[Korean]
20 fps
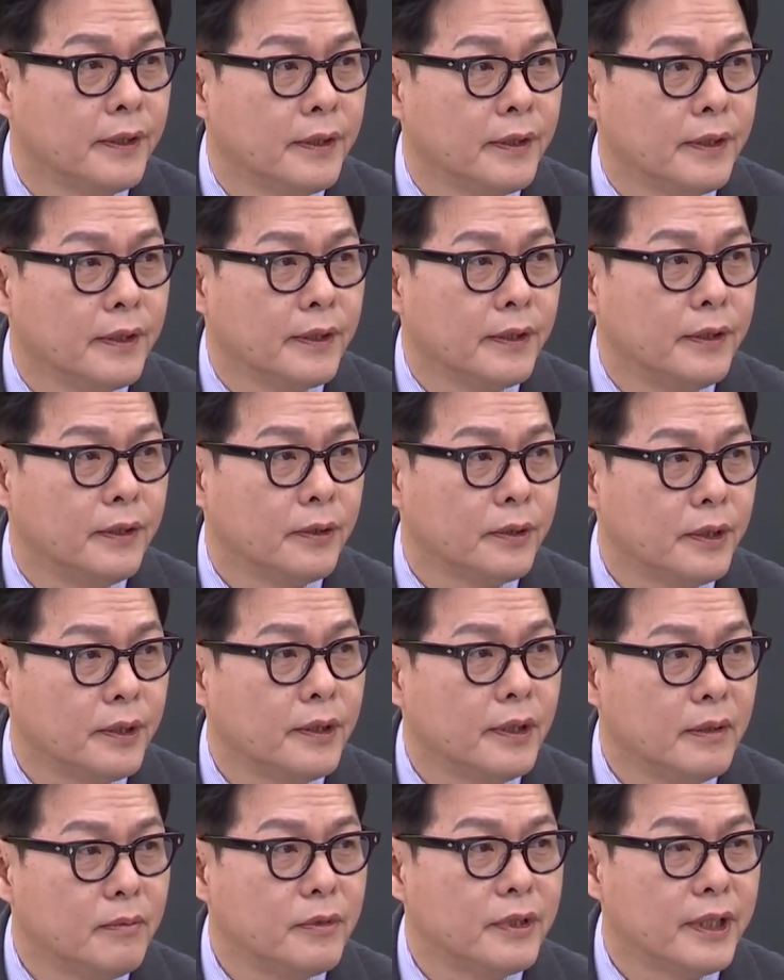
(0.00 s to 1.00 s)
일이잖아요.
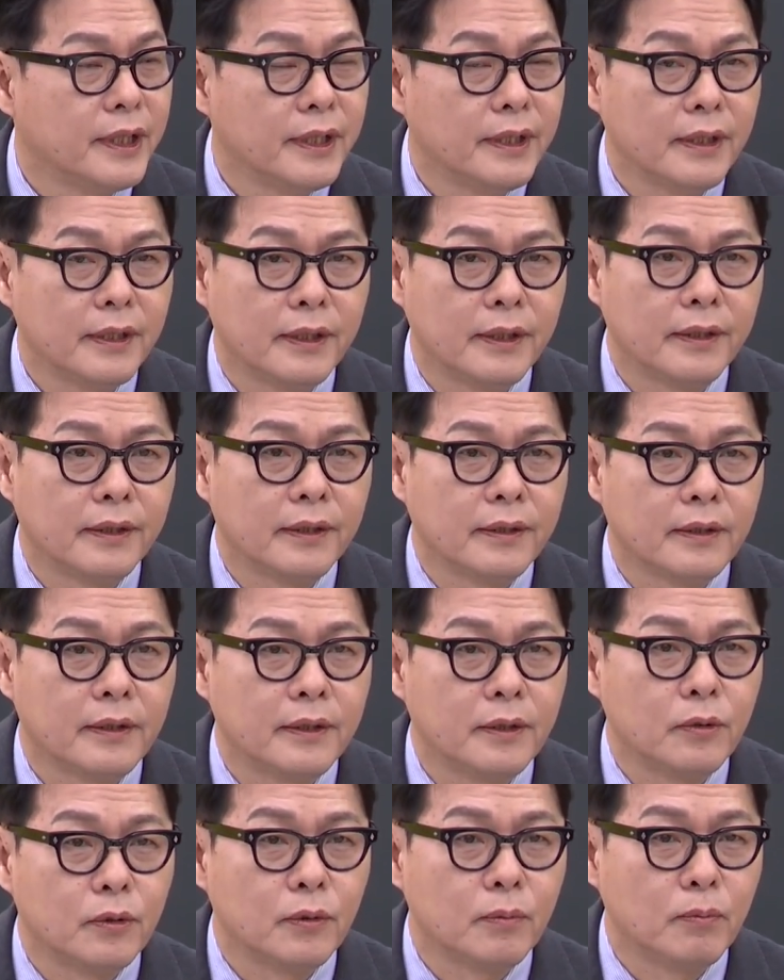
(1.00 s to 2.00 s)
때문에
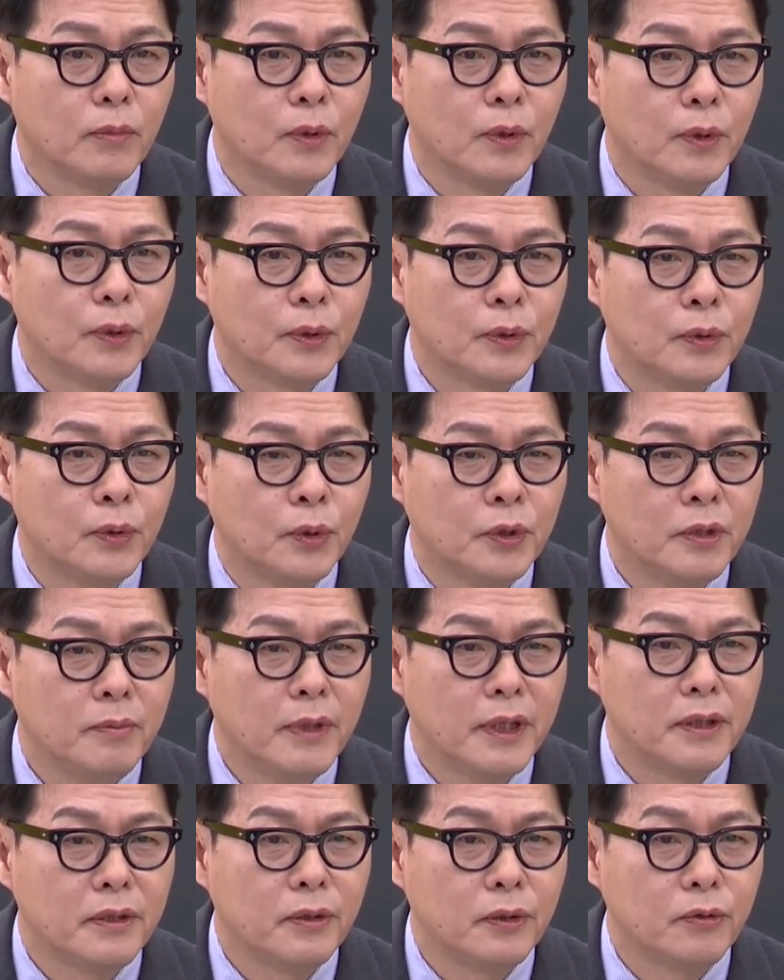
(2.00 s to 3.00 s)
그리고 뭐
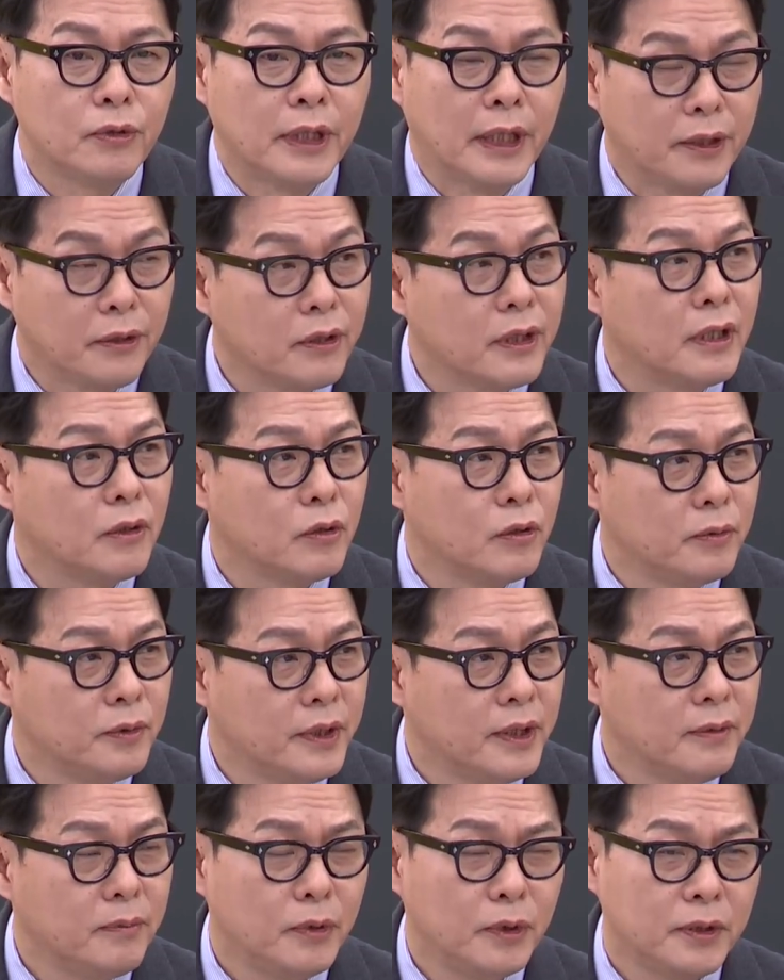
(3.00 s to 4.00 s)
조심하는 것도 당연하고,
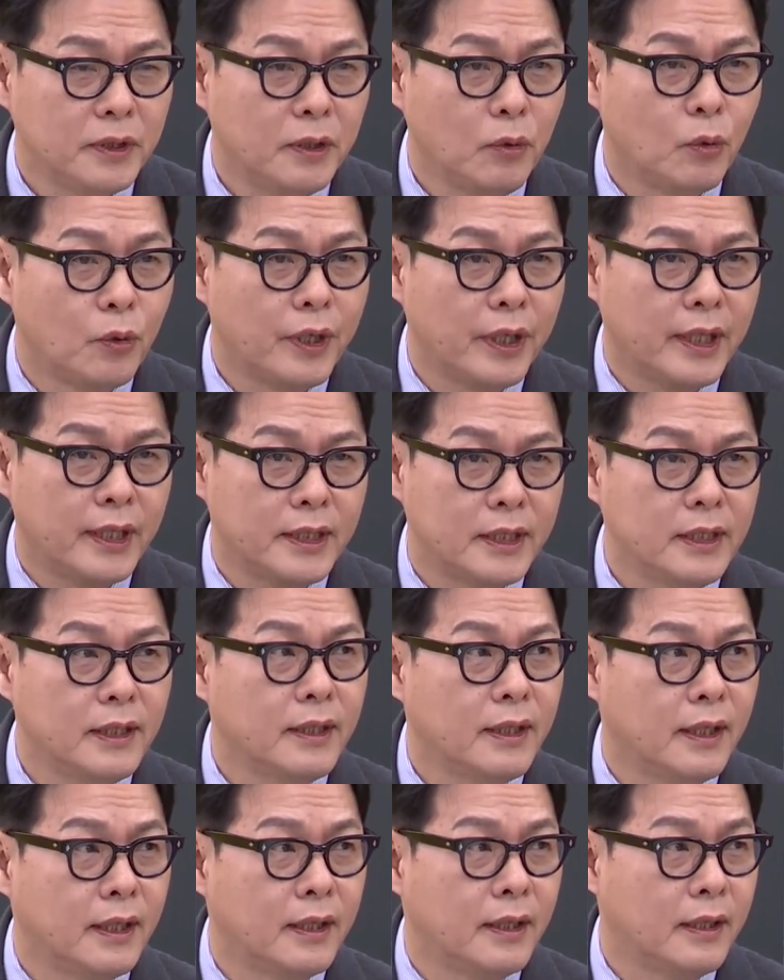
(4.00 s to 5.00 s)
근데 뭐 이렇게 오래
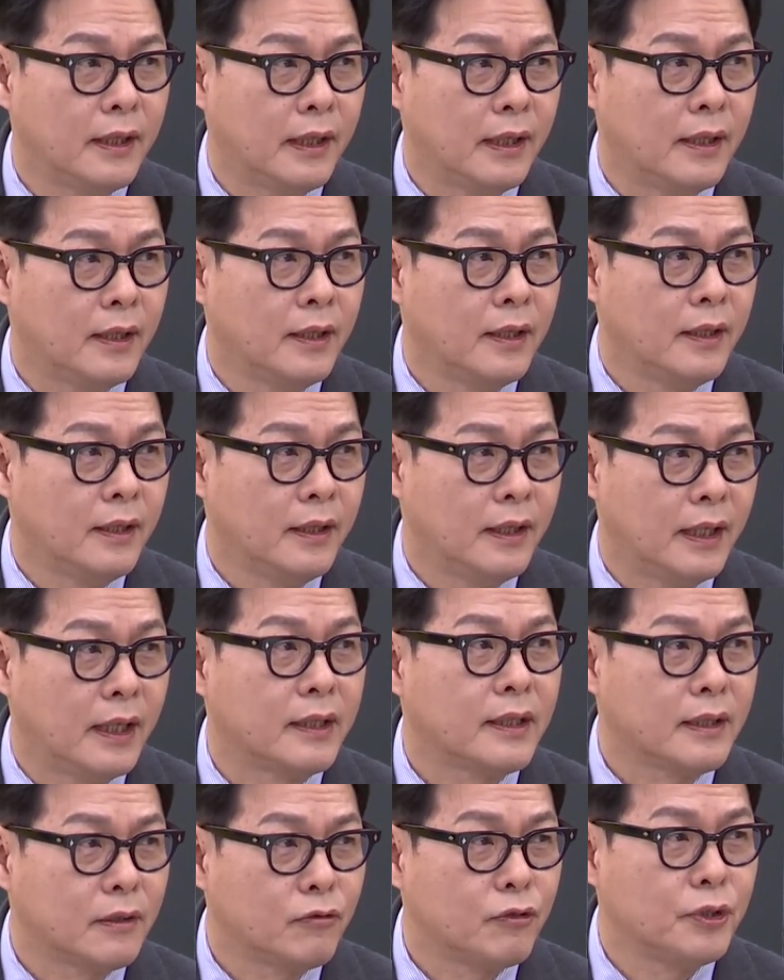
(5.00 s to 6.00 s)
가진
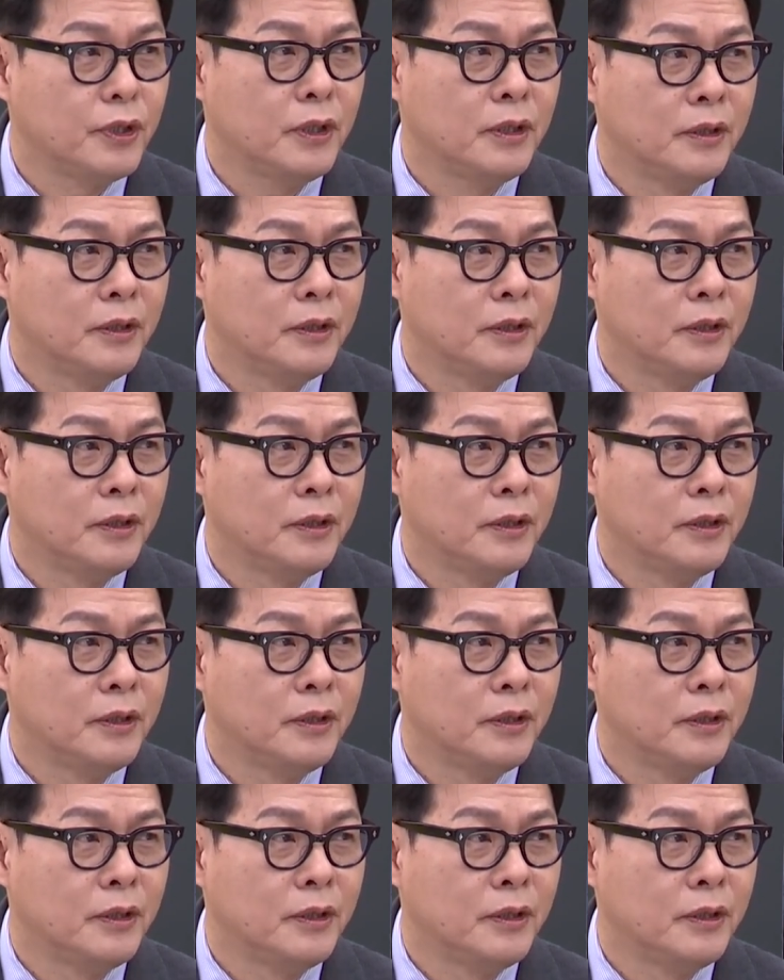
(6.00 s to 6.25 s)
않았고요.